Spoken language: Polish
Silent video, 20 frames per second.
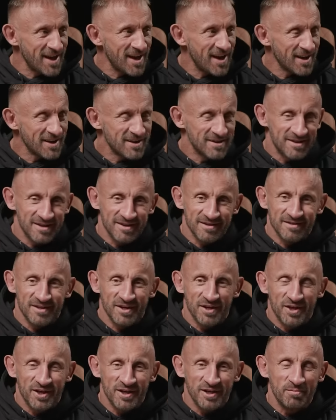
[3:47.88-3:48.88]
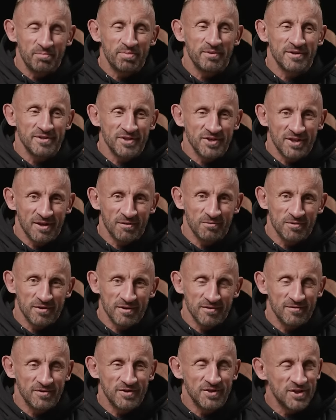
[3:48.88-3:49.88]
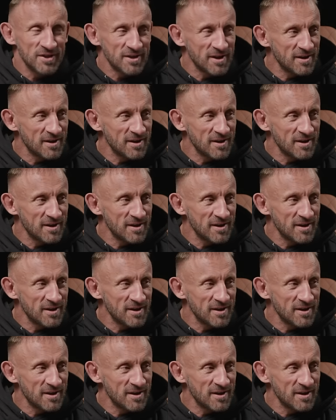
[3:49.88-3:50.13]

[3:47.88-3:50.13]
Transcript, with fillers: tak, zajarany kulturystyką. Te, te klipy gdzieś tam, które widzicie